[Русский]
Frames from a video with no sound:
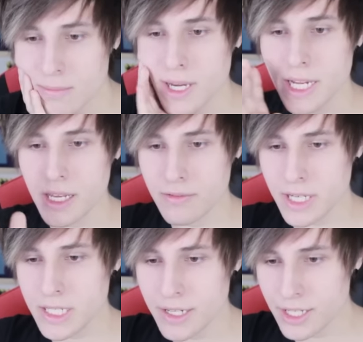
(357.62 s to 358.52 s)
Мария
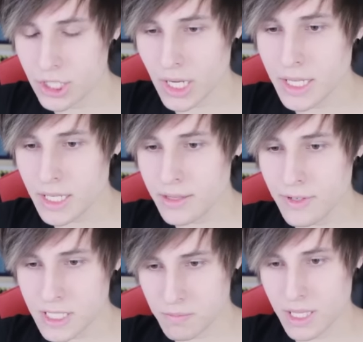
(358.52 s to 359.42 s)
Вэй горяча, ей
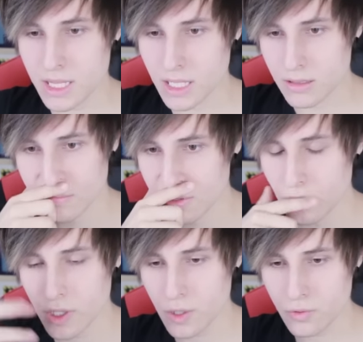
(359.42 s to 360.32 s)
25 лет.
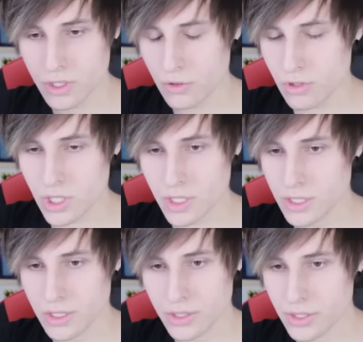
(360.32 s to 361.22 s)
Многое узнаешь, когда
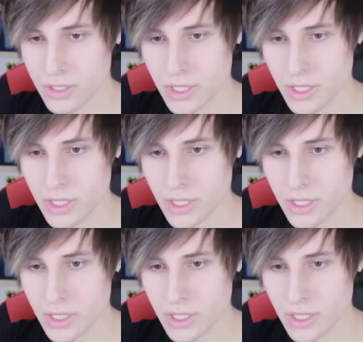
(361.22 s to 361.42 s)
сидишь на